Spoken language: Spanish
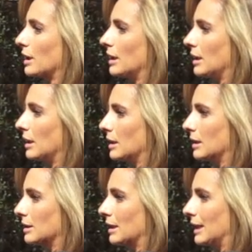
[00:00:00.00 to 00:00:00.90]

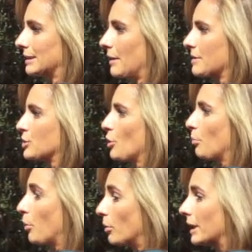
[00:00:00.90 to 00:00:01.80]
de, la
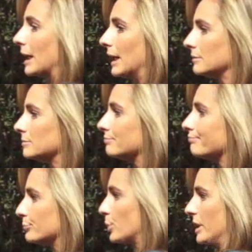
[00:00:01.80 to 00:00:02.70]
televisión pública,
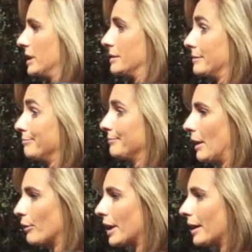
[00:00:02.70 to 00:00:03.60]
pues
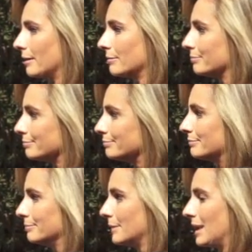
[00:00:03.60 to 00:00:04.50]
ahora
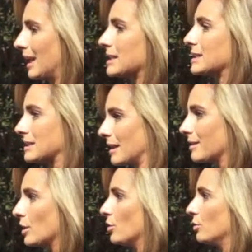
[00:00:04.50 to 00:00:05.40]
me da la
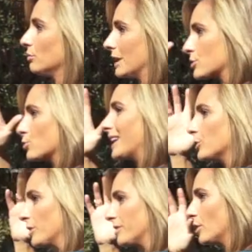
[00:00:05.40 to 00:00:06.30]
sensación, es una
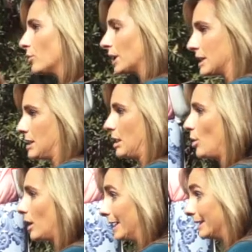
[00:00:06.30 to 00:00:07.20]
intuición de que se ha
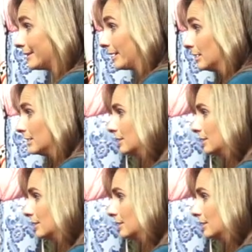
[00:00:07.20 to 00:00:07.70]
ido al garete,